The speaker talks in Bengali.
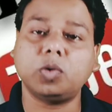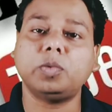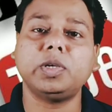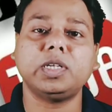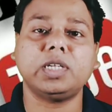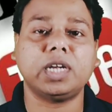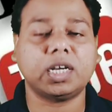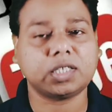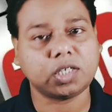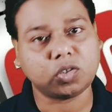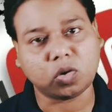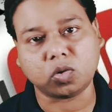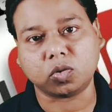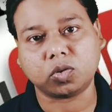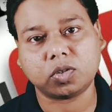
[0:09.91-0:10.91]
খুবই
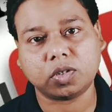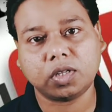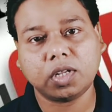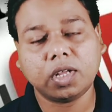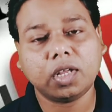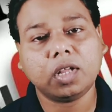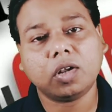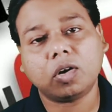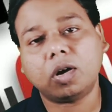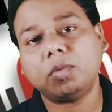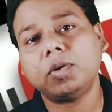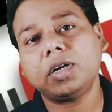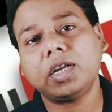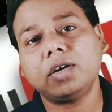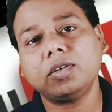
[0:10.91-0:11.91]
নিরাশাজনক
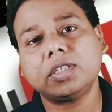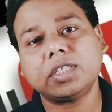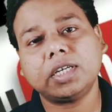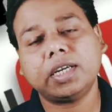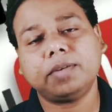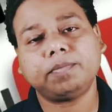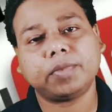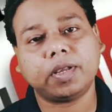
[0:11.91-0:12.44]
খবরটা হচ্ছে